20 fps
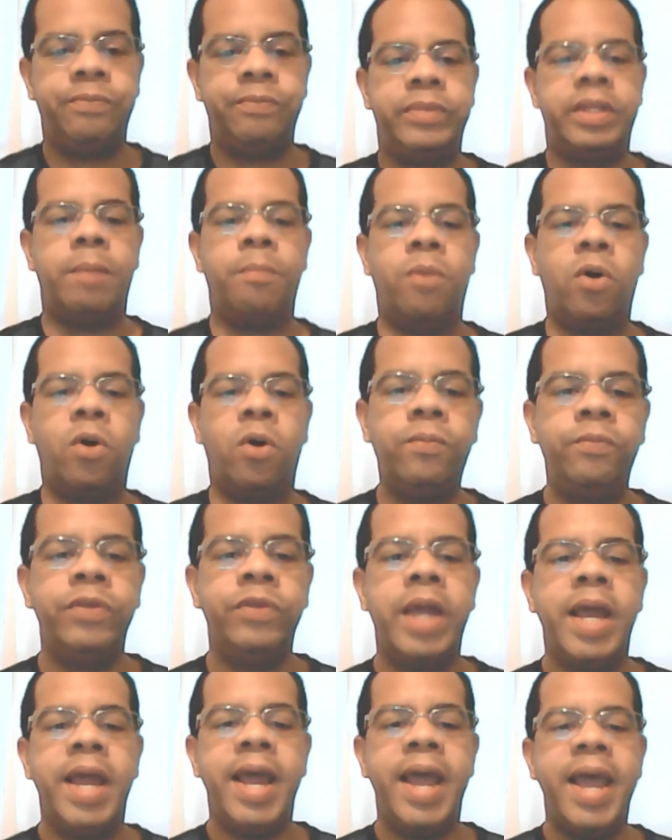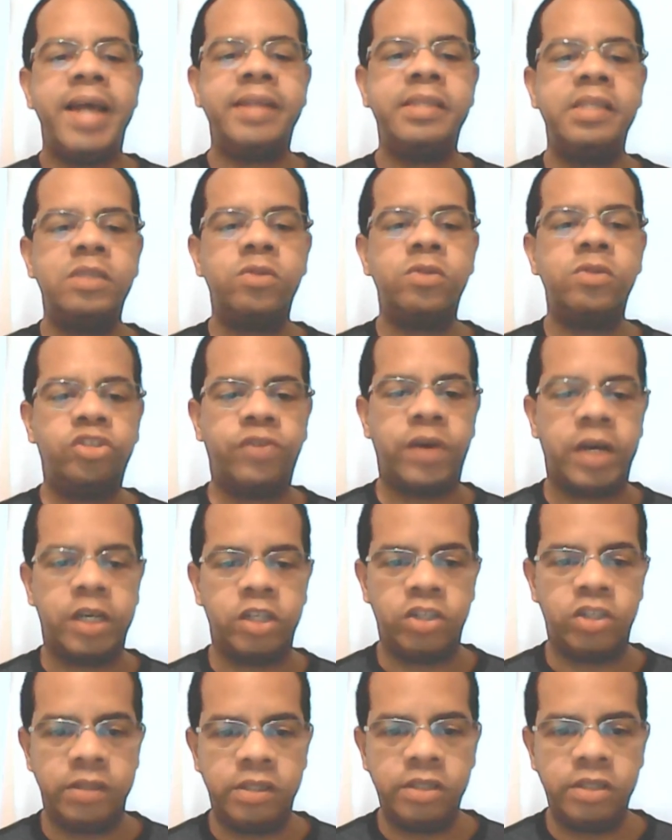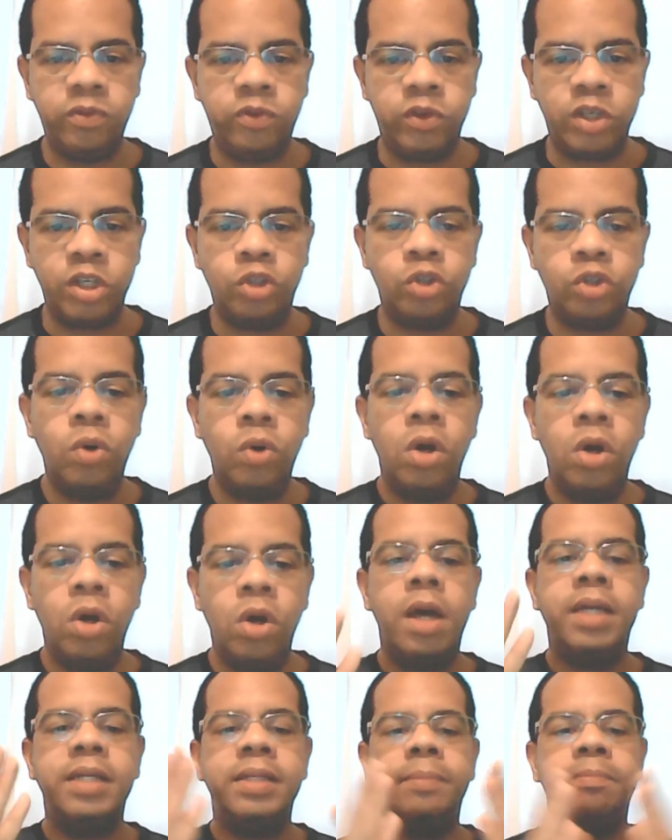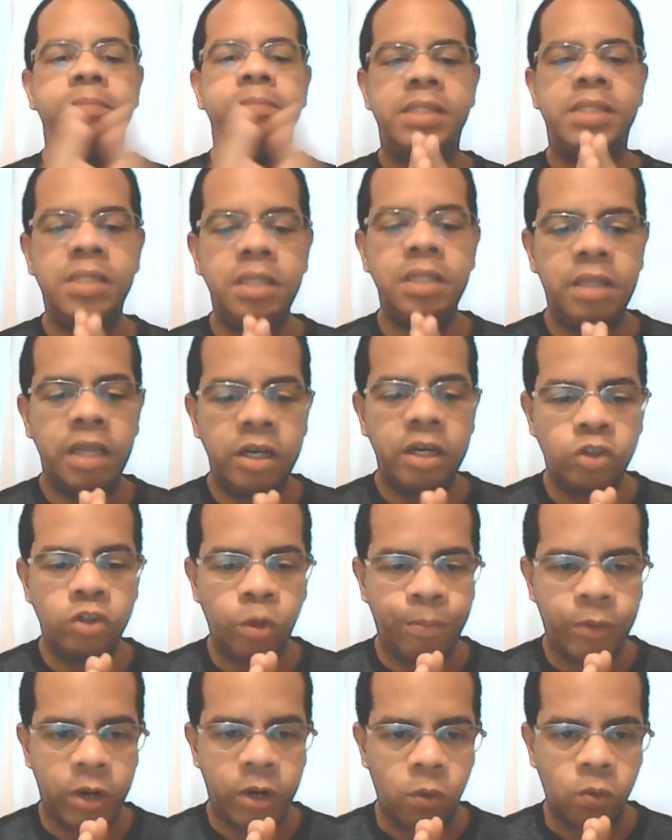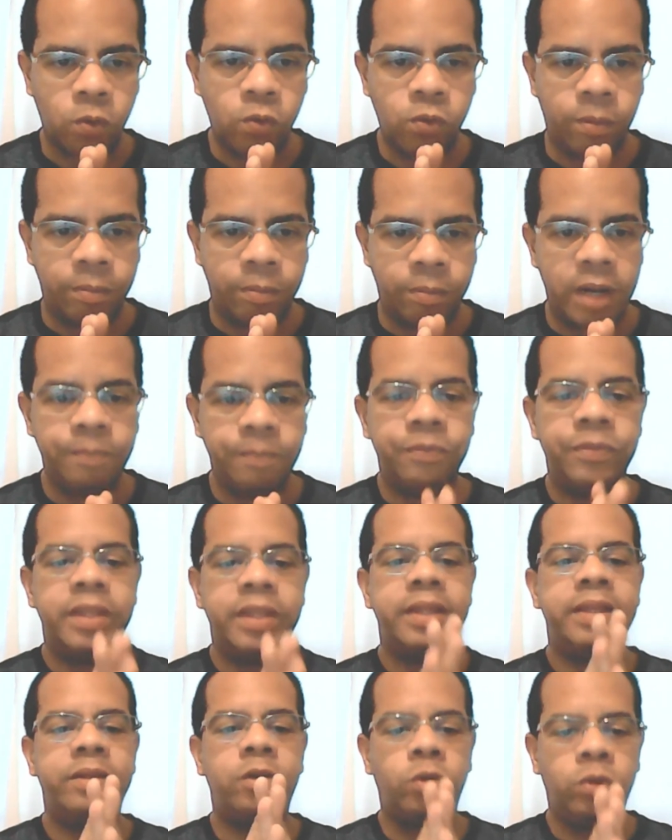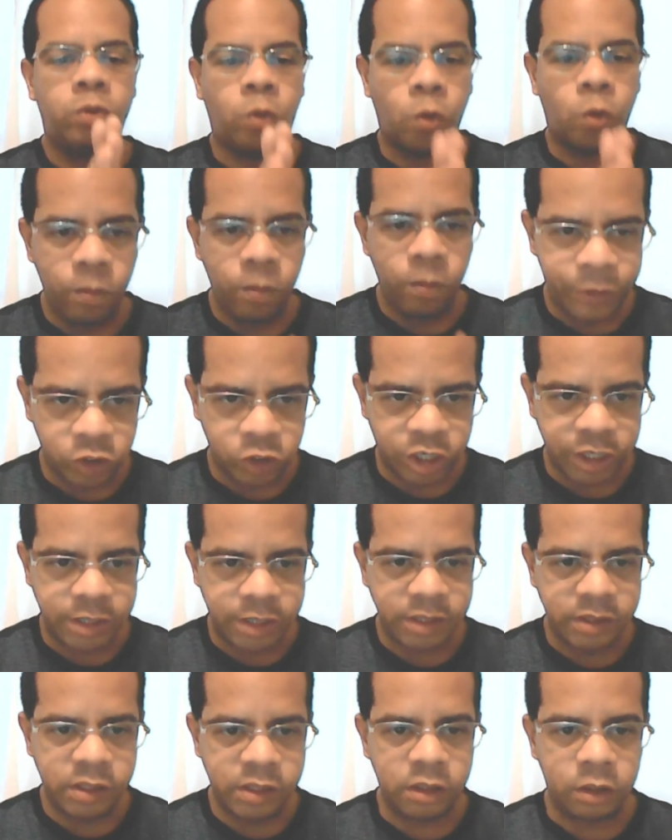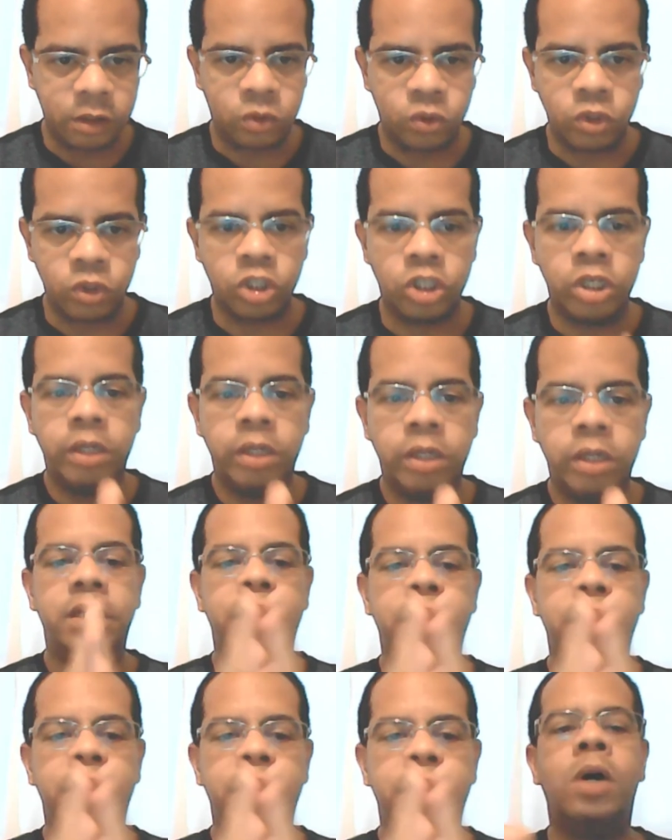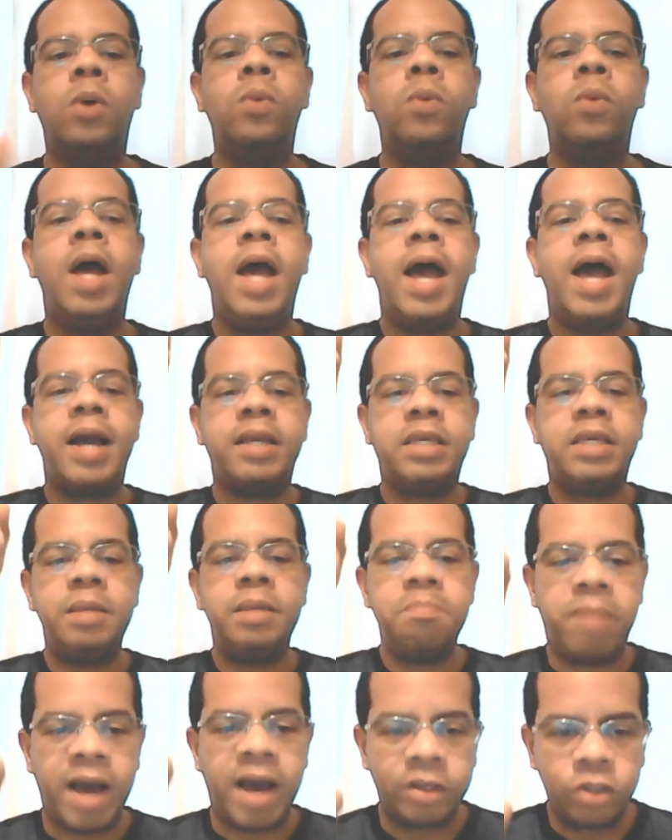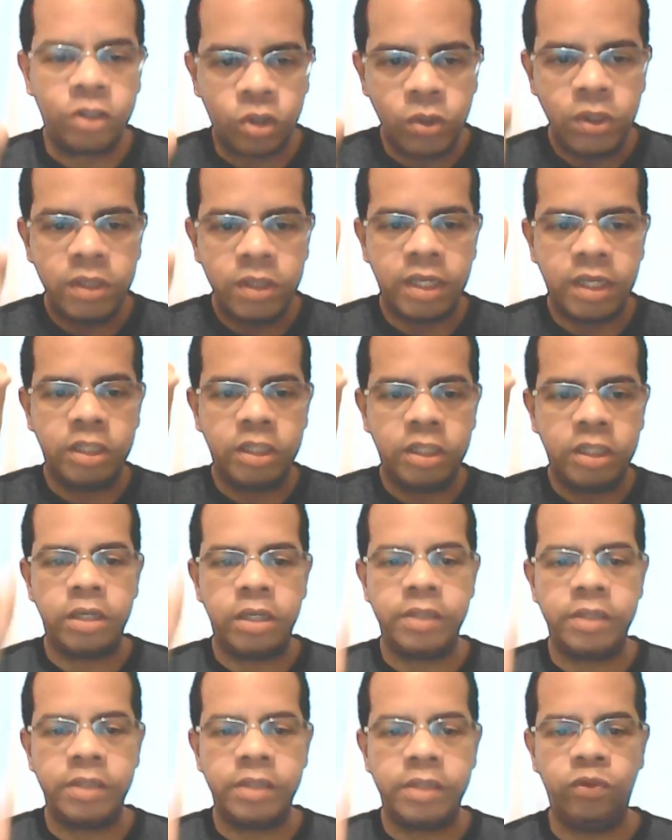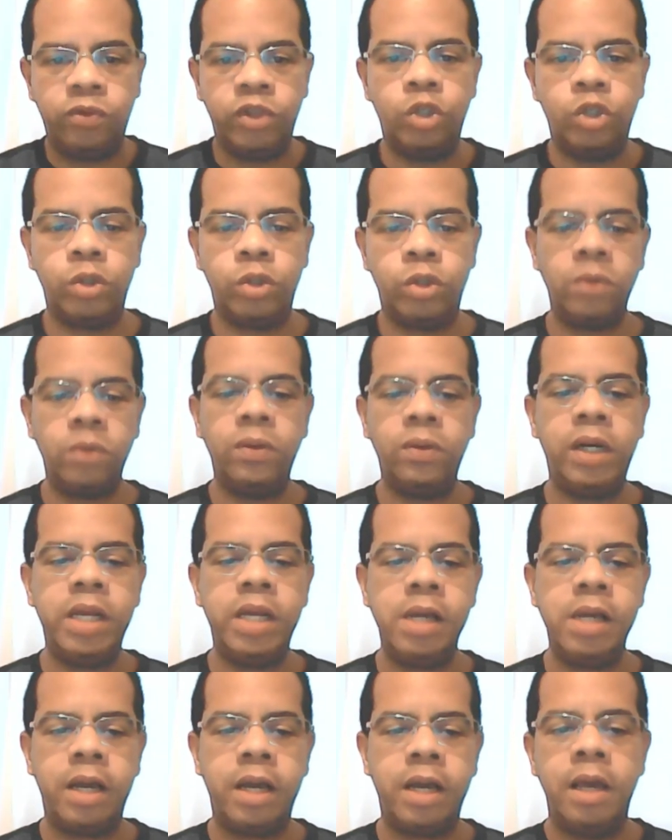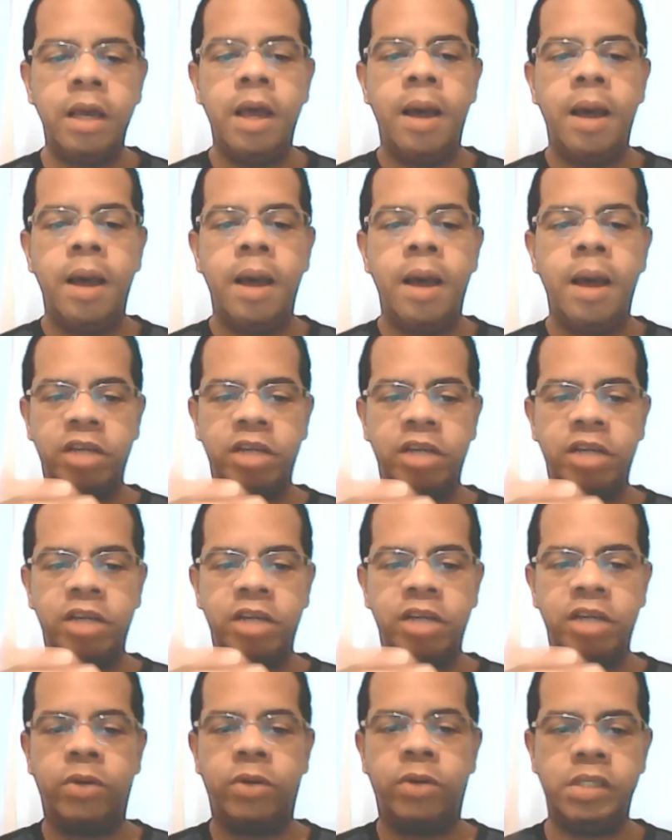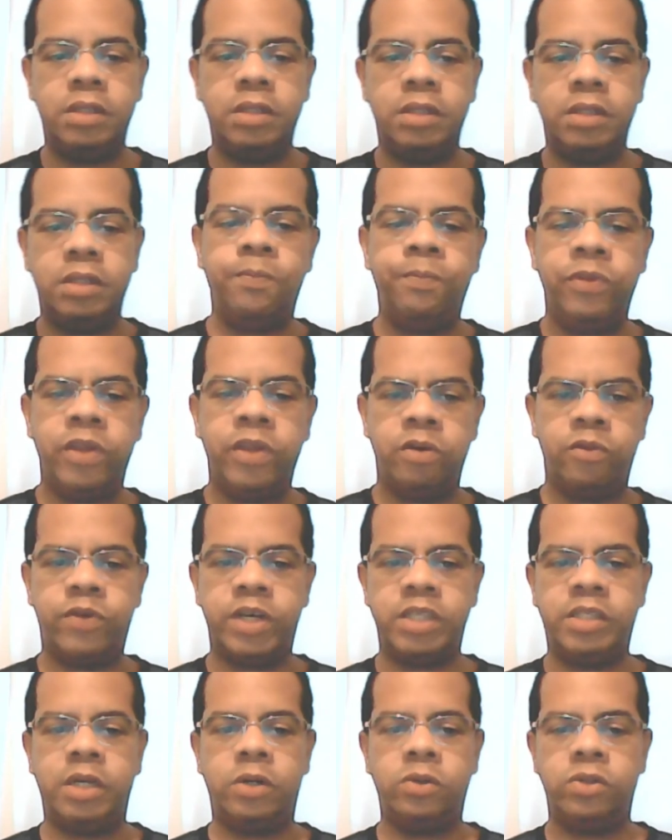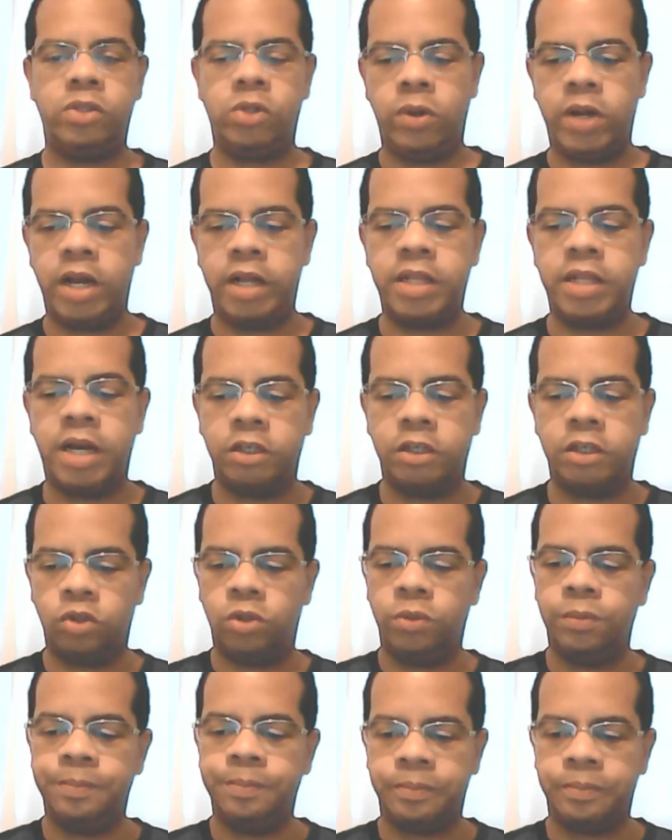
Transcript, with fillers: tá bom? Essas são as vagas desse vídeo. Se interessou por alguma? Cumpre os requisitos? Então, aqui embaixo na descrição do vídeo tem um link para que você possa então fazer o seu cadastro.